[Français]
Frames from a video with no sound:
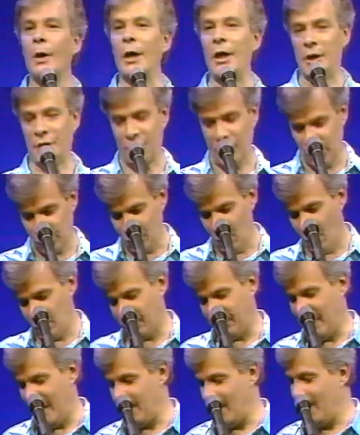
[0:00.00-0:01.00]
Hey, tu cochon, on
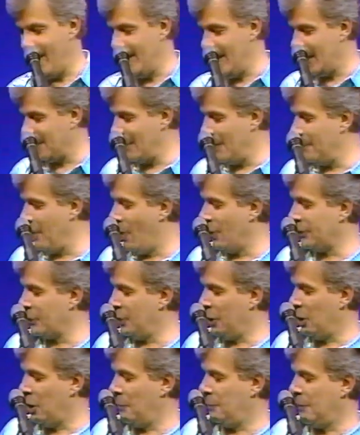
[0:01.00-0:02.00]
se fait pas mal la semaine passée,
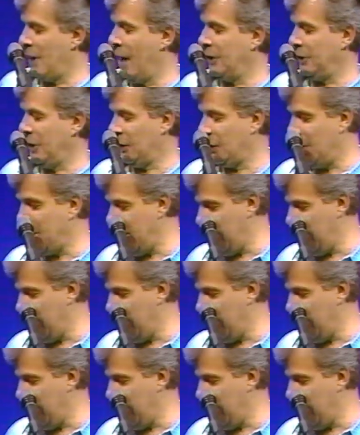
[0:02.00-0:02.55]
on a planté les